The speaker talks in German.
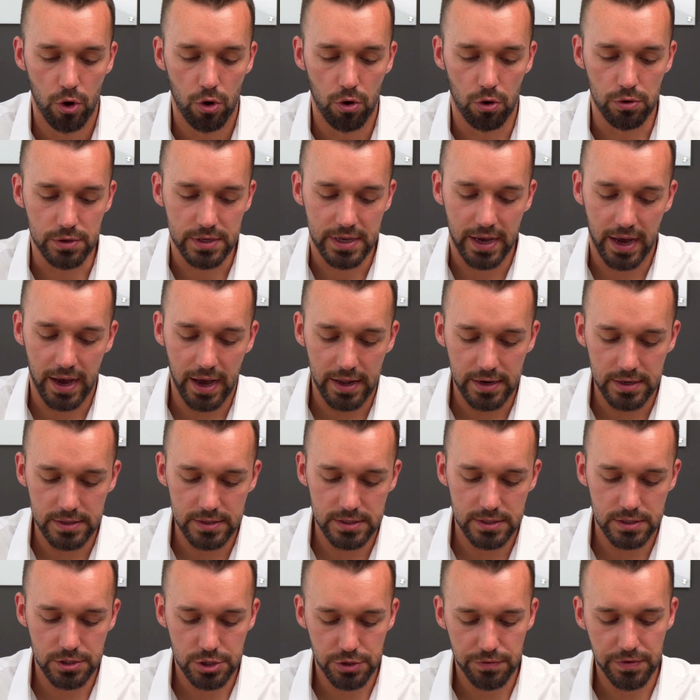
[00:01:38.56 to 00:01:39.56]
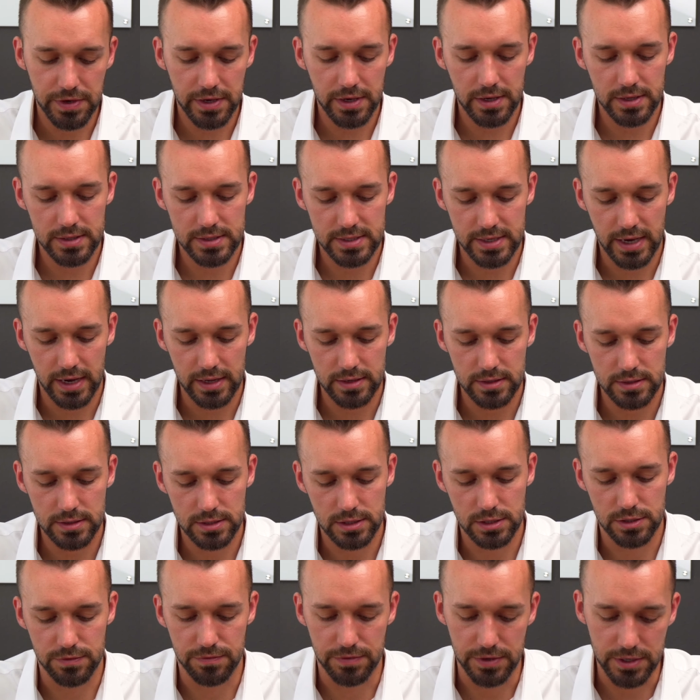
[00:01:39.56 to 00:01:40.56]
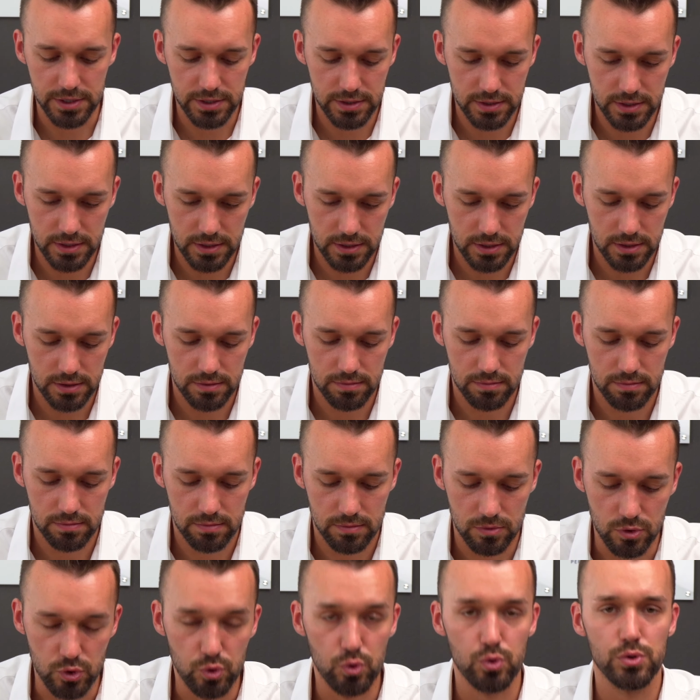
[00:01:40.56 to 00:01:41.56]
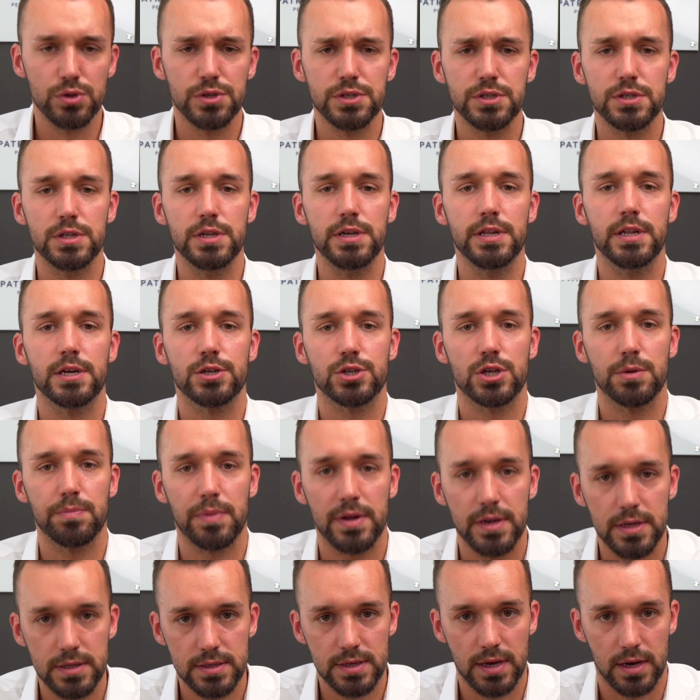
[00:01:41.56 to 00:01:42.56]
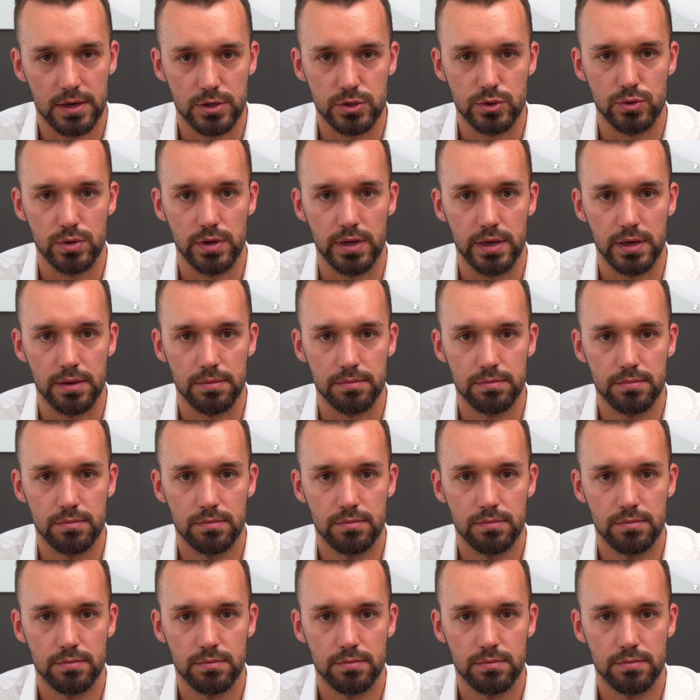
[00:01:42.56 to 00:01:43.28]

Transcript: Und gerade in diesen schwierigen Zeiten ist es wichtig, gutes Leadership an den Tag zu legen.